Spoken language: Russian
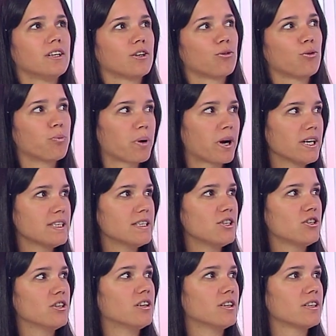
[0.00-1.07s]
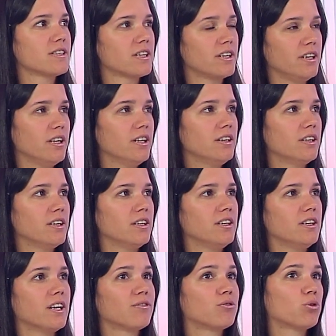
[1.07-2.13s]
такое праздничное настроение,
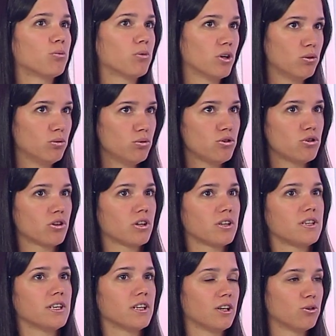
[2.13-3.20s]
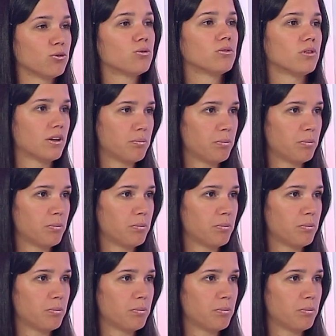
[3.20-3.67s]
и я в том году еще хотела, но,